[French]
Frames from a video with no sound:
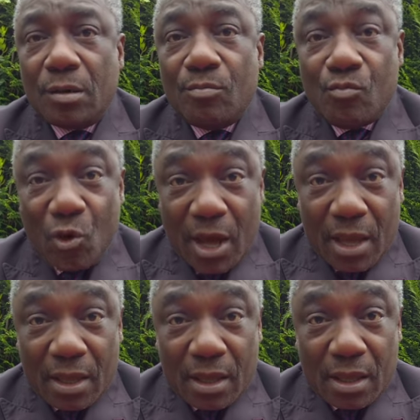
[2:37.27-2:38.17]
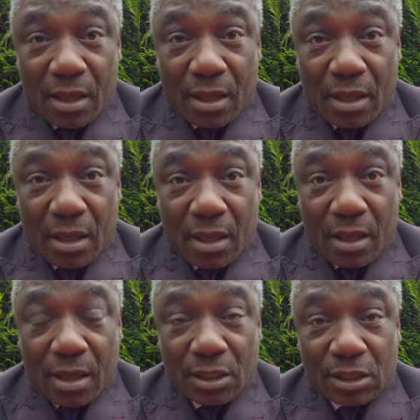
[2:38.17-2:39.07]
Moi,
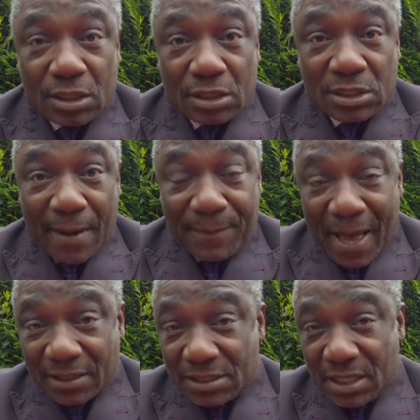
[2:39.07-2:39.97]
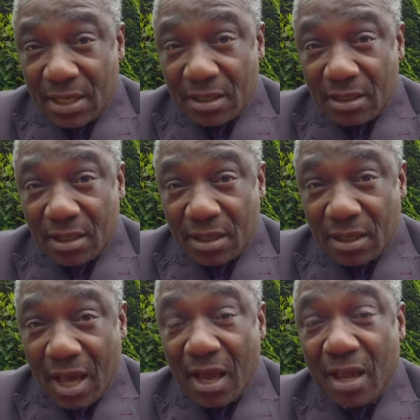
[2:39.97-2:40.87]
j'appartiens
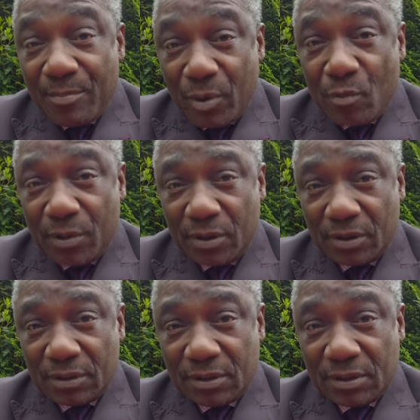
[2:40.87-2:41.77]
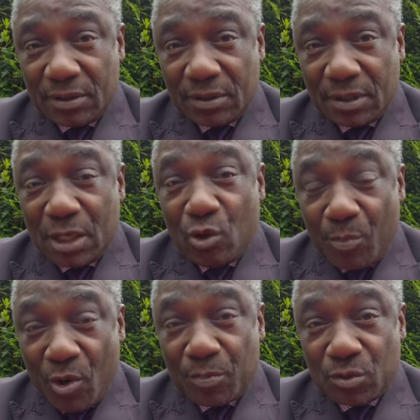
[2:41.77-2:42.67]
à un peuple. Et le
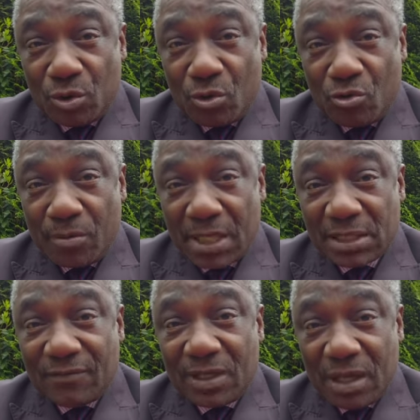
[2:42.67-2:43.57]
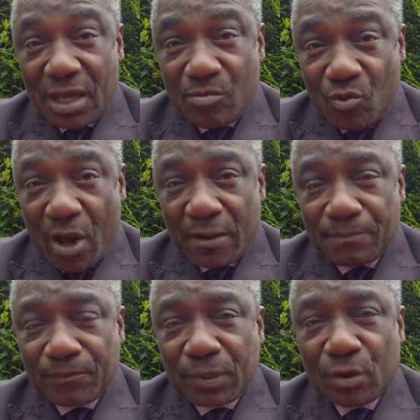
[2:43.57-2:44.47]
peuple du Congo-Brazzaville et moi,
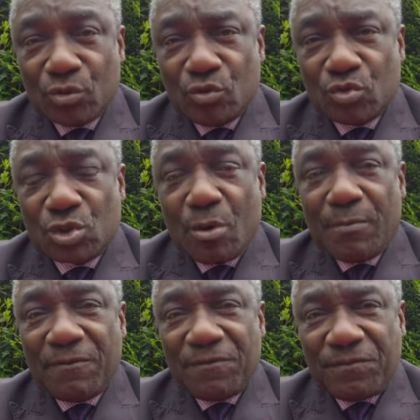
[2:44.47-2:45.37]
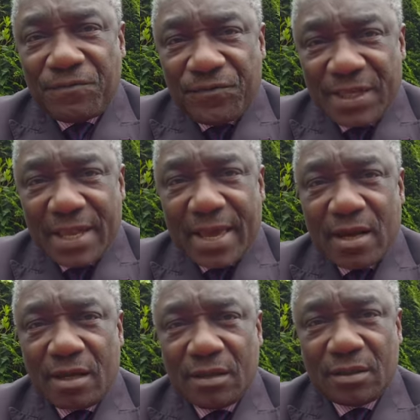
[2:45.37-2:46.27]
nous sommes
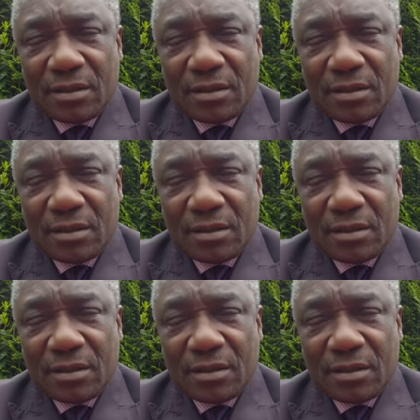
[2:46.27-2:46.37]
fidèles